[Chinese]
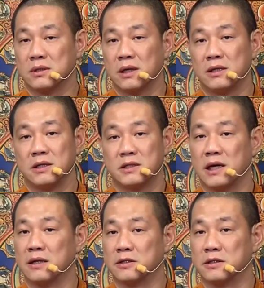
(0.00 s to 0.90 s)
担任
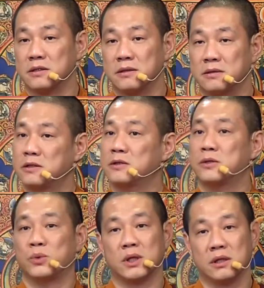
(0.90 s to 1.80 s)
讲师，这就
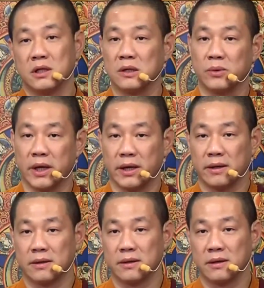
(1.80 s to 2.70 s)
是我的定位，
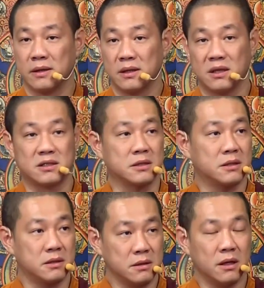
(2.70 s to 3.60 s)
那是
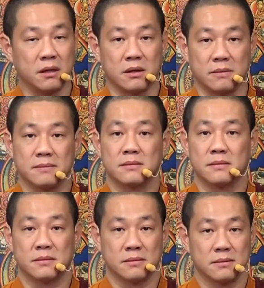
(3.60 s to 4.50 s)
次要的。
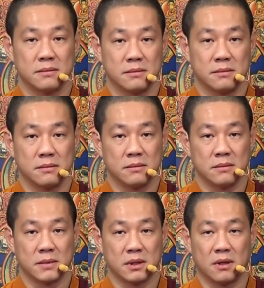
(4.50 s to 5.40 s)

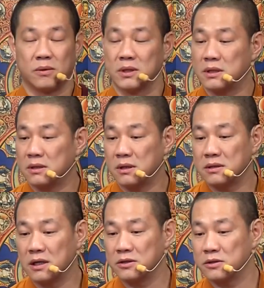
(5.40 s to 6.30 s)
啊，我在道
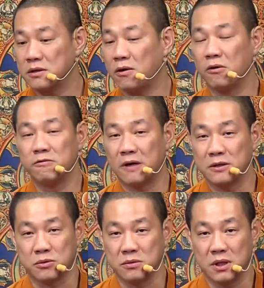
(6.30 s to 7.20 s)
场就是弘法
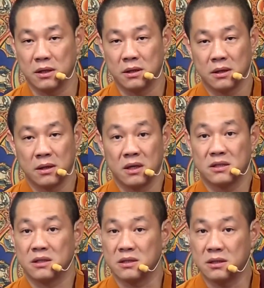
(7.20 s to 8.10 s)
主任，
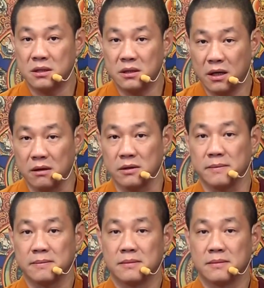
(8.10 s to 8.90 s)
这是次要的。